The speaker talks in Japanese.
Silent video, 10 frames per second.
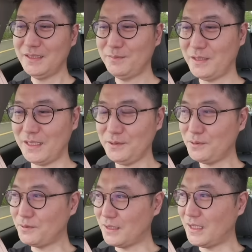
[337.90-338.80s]
まあ、あ
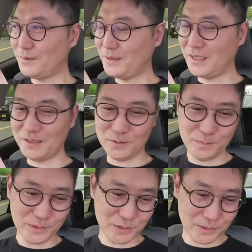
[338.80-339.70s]
とは、まあ、
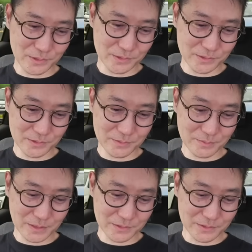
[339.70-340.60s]

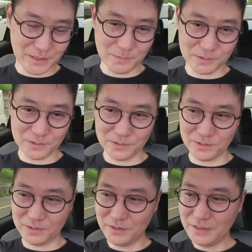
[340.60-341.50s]
オプション、まあ、言うても、そ
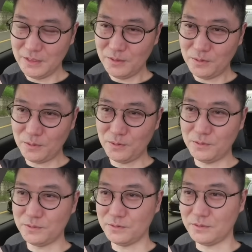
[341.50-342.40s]
の、
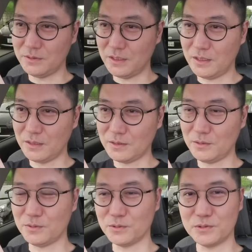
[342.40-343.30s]
本が結
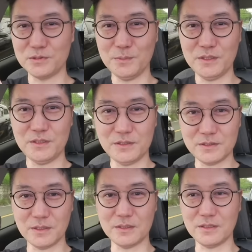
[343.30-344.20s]
構おすすめ
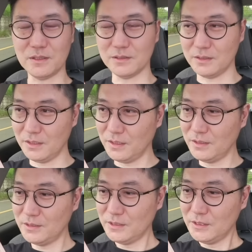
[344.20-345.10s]
されてたんで、
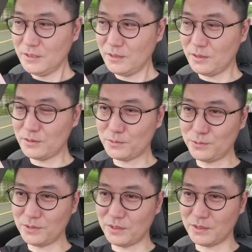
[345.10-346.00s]
えー、
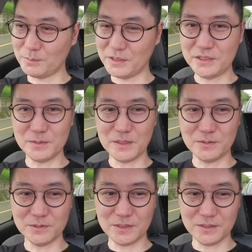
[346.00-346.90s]
そうなんかな、まあ、1
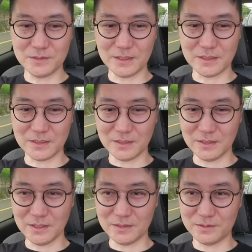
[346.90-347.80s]
万5000円ぐらいだったん
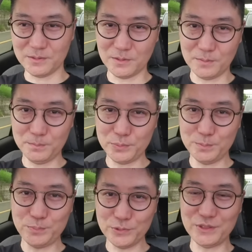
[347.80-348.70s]
で、その、
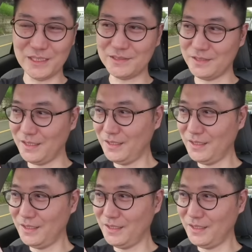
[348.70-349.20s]
プップーってやつね、